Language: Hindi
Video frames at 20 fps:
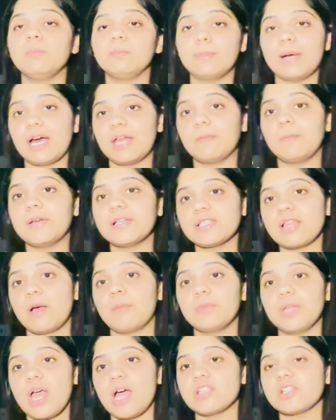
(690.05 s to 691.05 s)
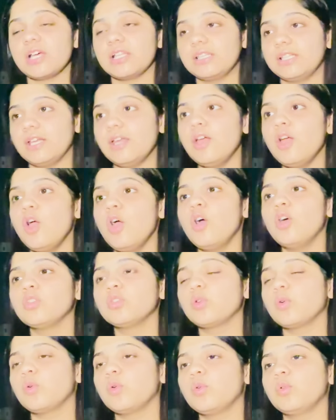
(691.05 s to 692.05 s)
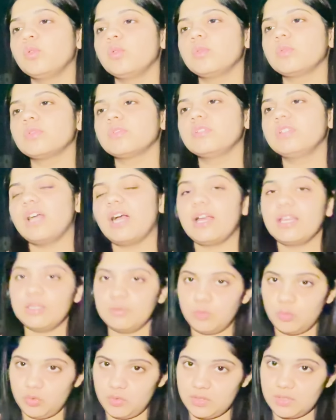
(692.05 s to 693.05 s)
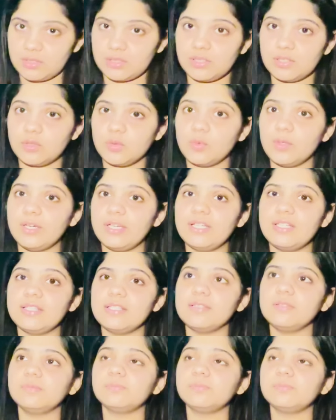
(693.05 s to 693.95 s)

बार बार सामने आ जाते हैं तो क्या ही बोल सकते हैं तो गाइज़